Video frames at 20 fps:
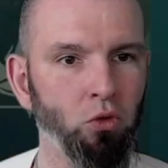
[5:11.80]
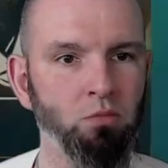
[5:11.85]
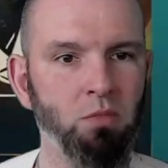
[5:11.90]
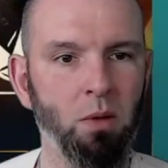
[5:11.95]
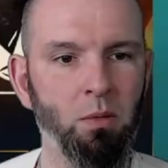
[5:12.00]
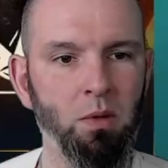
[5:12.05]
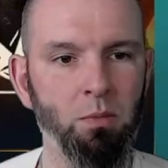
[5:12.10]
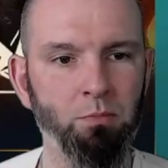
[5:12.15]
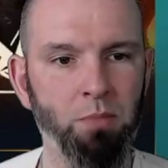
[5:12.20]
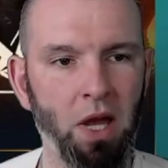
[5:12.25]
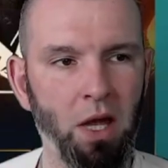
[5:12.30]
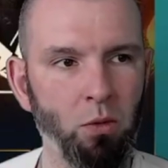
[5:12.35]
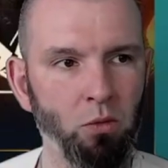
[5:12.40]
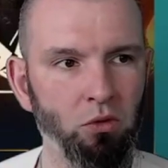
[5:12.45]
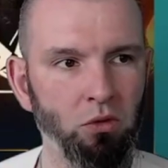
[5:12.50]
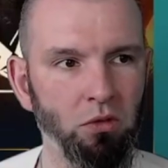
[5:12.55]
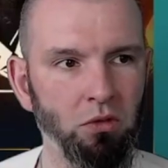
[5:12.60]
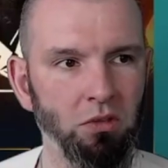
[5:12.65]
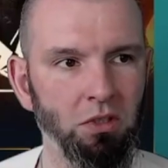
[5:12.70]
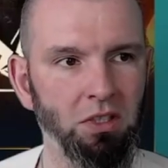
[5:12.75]
mamy
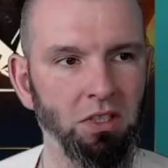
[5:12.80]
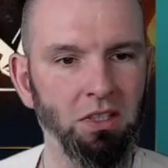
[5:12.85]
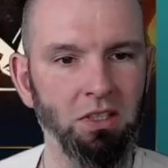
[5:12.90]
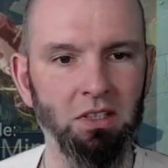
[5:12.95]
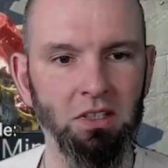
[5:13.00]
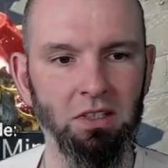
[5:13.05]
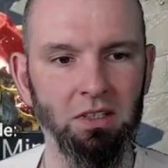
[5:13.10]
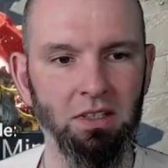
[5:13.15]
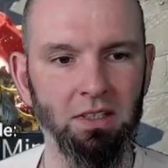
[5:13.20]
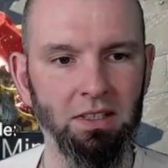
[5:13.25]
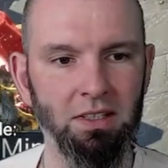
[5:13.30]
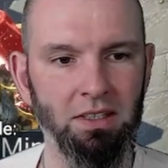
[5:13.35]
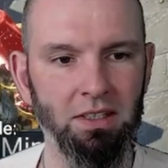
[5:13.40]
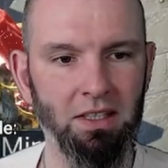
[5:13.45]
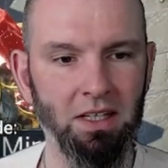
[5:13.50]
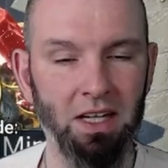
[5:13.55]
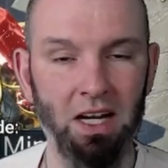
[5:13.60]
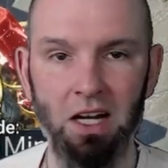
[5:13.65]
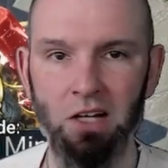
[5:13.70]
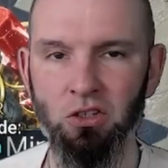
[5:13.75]
pełno e,
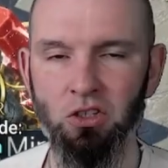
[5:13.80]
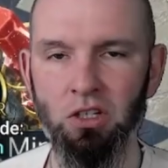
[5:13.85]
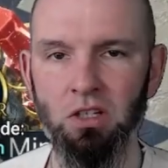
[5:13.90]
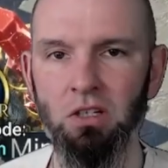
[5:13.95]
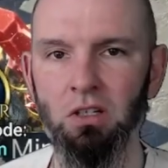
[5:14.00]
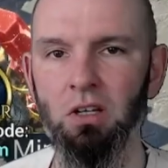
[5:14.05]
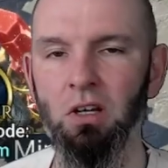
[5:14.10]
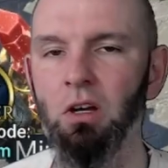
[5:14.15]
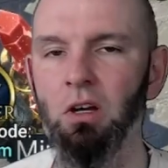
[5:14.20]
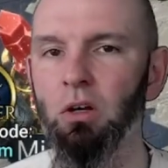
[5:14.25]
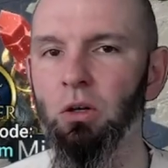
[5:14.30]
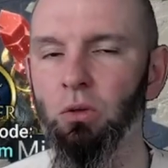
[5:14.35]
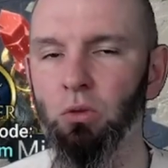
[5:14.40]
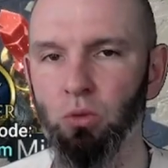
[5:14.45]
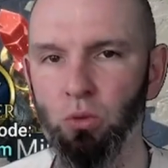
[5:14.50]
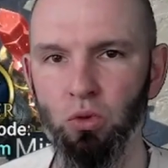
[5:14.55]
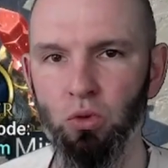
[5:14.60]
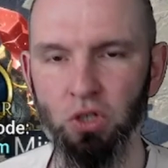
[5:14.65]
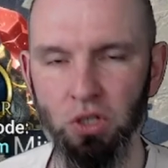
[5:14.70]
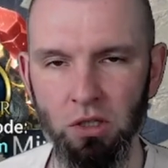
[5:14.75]
graczy,
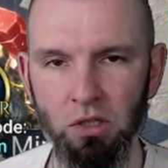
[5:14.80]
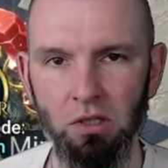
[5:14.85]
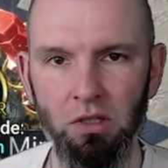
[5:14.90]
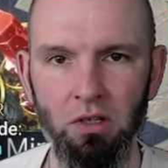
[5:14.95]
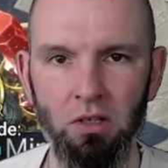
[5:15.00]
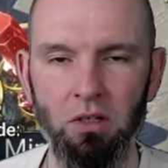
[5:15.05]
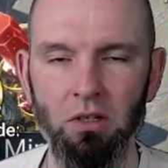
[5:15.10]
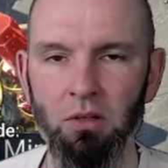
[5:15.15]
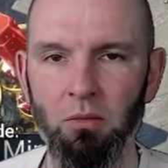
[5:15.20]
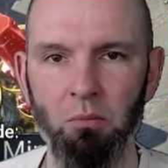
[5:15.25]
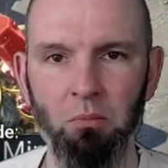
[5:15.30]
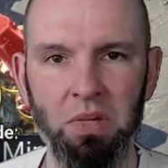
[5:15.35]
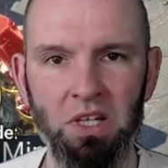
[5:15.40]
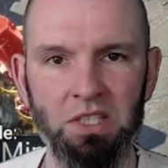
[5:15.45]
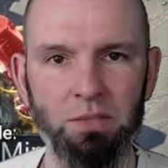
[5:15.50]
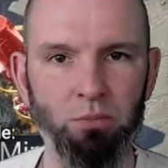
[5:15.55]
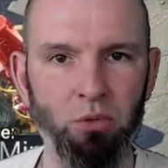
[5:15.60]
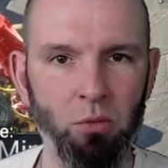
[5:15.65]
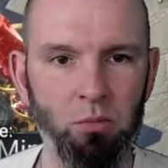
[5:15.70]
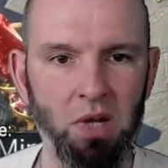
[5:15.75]
którzy bez
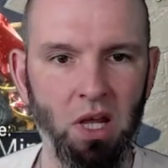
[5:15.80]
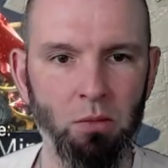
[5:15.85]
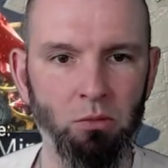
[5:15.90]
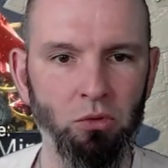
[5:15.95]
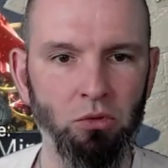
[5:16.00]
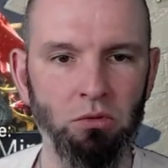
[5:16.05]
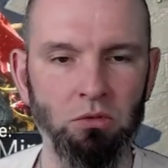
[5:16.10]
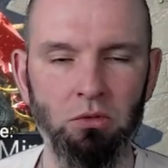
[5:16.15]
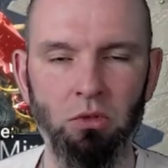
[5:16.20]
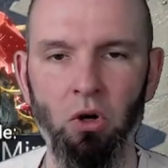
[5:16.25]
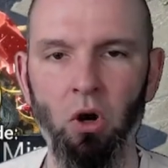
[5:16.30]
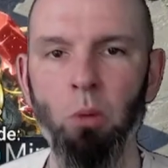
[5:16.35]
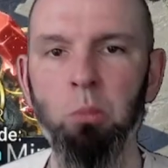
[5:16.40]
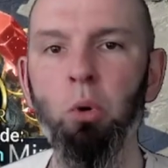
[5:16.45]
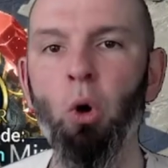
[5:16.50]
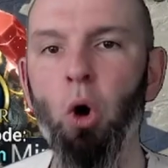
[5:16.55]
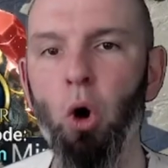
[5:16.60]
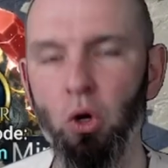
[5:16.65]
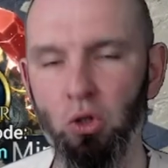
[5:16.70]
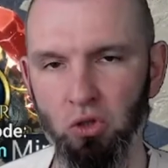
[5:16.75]
problemu
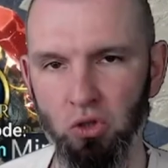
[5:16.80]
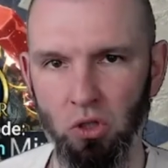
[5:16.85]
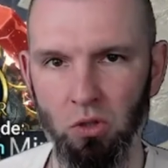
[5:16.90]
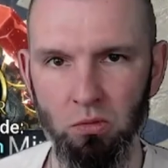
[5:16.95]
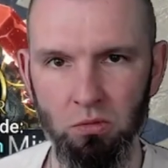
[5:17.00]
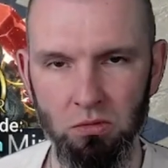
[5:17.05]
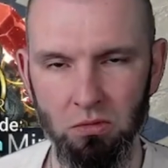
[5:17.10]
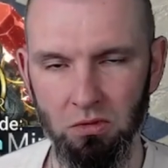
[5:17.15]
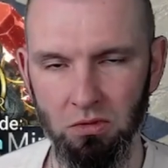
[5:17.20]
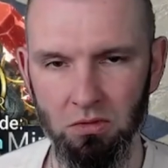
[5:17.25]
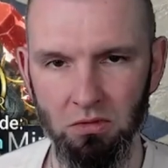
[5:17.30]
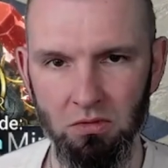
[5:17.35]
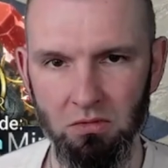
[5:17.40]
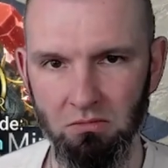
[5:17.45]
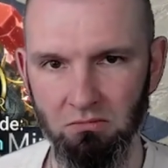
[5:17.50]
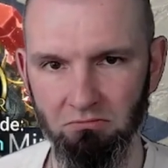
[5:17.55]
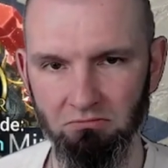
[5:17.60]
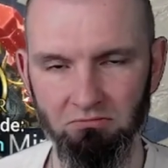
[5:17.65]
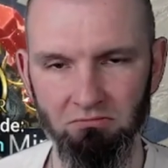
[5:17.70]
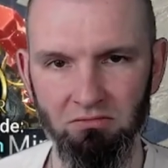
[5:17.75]
obchodzą
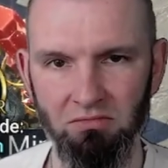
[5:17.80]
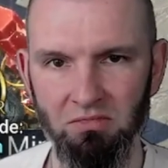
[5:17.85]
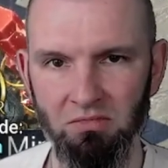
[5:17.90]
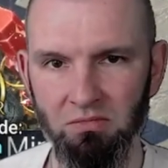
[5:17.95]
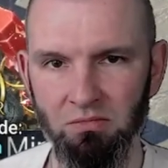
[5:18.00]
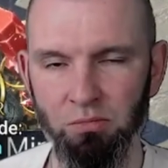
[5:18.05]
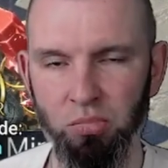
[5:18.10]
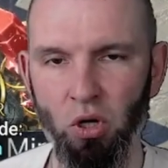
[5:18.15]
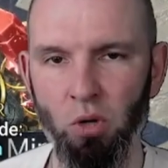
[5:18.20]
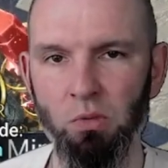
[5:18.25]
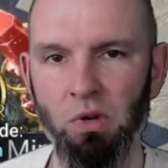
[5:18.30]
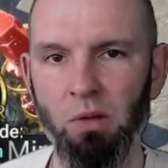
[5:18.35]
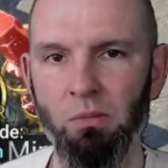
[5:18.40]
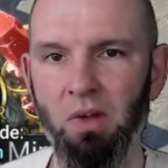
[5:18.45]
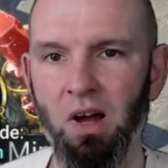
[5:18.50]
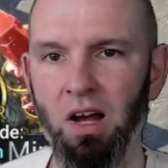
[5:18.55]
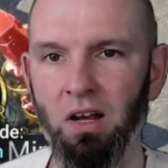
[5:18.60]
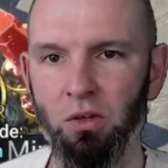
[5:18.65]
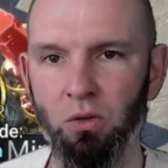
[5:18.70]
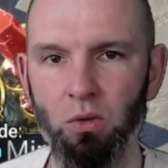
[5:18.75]
mm, problem
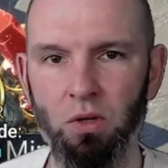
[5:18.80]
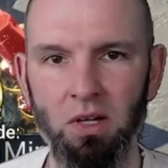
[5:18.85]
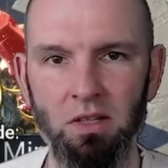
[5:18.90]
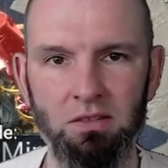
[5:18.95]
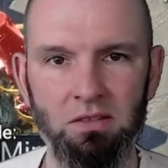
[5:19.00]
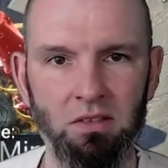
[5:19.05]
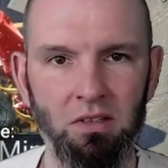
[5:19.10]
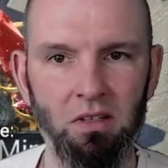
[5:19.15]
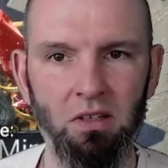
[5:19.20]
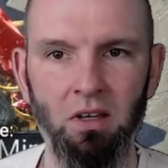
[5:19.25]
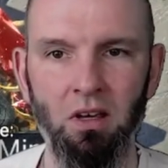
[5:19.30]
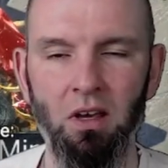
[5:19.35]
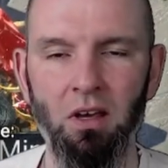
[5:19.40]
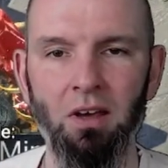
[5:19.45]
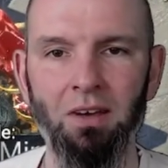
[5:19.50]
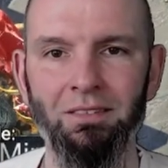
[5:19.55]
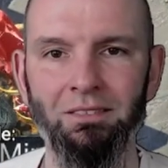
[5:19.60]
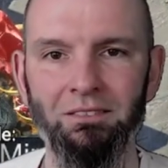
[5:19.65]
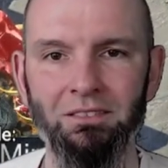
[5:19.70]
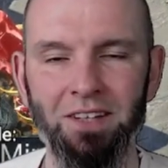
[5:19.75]
accuracy,
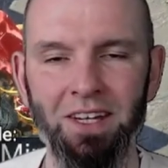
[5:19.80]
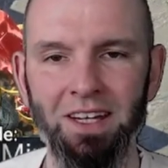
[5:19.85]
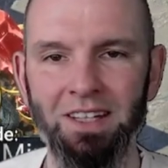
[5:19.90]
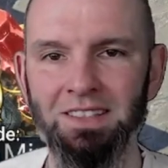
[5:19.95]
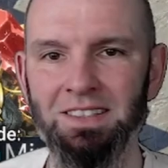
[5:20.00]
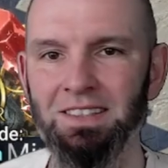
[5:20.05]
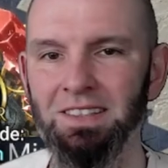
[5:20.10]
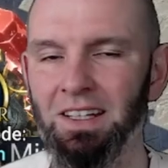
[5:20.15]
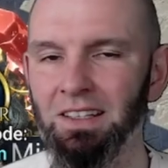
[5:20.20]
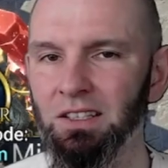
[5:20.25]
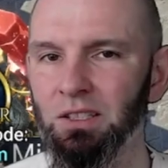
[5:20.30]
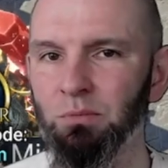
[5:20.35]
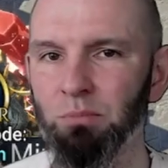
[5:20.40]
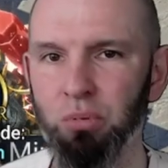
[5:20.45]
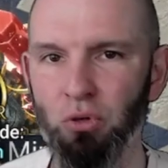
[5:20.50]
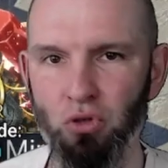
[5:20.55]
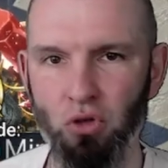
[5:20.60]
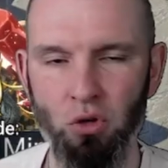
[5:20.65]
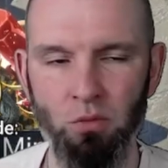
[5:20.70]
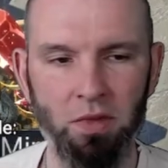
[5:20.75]
więc na tym
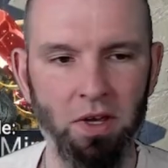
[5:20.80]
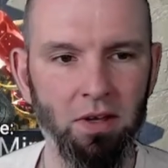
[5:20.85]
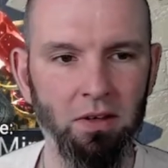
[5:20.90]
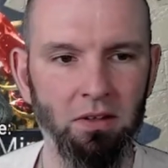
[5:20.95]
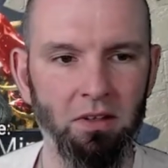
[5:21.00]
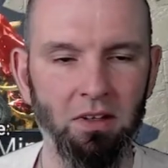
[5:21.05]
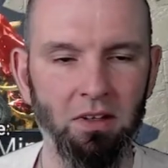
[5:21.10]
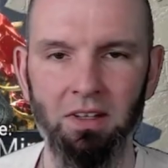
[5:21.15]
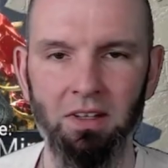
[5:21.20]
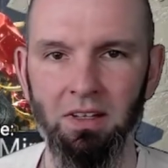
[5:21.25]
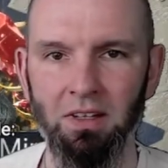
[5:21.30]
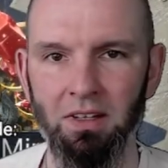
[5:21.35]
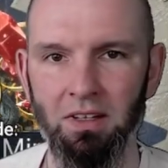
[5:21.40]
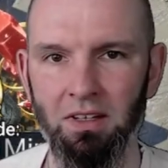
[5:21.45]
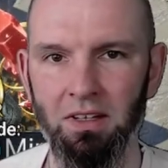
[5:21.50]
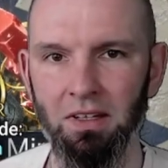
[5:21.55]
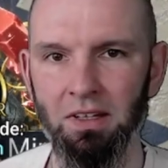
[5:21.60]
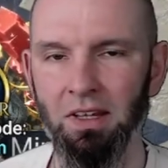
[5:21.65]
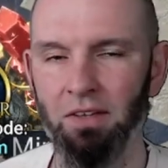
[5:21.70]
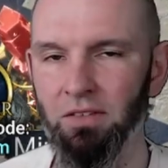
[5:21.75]
poziomie
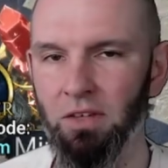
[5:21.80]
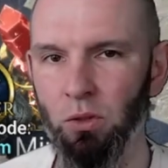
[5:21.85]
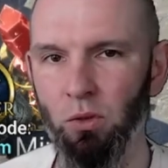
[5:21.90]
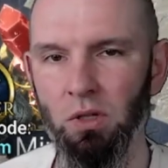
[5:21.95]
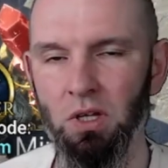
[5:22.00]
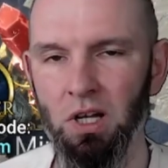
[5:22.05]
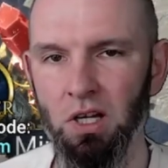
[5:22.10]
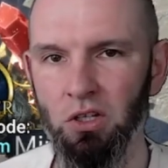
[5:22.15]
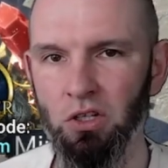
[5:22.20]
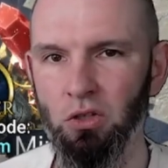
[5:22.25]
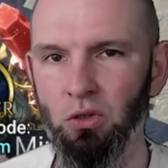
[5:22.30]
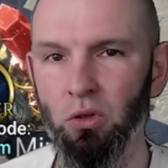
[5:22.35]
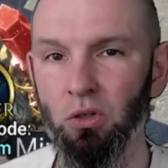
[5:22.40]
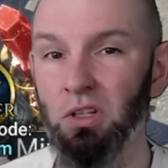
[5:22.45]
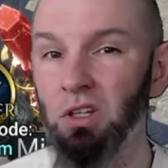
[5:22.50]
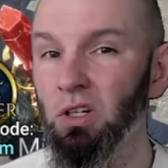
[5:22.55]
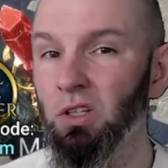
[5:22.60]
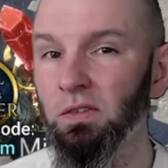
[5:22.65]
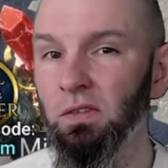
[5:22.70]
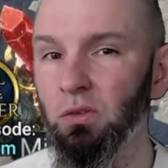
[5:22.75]
dla, dla wielu graczy to nie
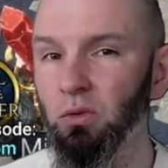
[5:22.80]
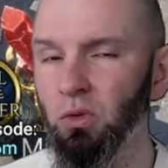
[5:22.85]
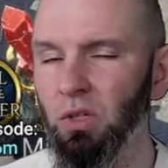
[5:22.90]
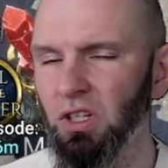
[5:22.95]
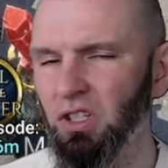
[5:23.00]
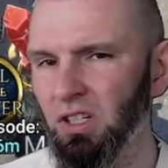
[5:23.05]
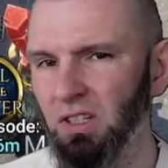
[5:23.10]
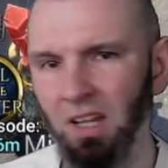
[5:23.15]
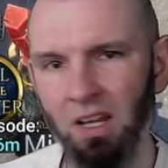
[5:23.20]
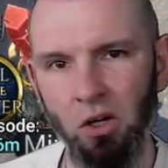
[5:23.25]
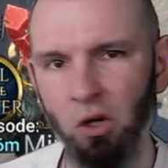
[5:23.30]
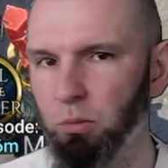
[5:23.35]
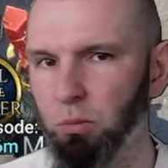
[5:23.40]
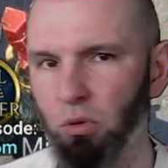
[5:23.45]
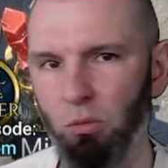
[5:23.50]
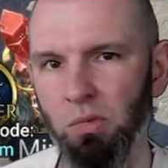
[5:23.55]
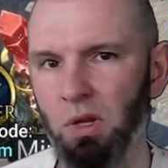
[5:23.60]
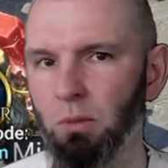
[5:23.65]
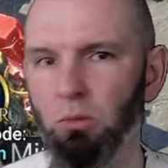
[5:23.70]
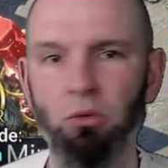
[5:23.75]
rozwiązuje żadnego
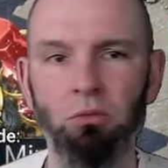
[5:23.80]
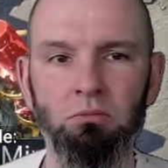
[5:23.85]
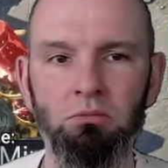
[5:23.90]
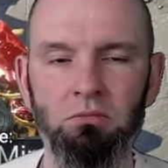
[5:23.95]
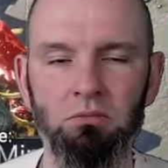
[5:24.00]
problemu.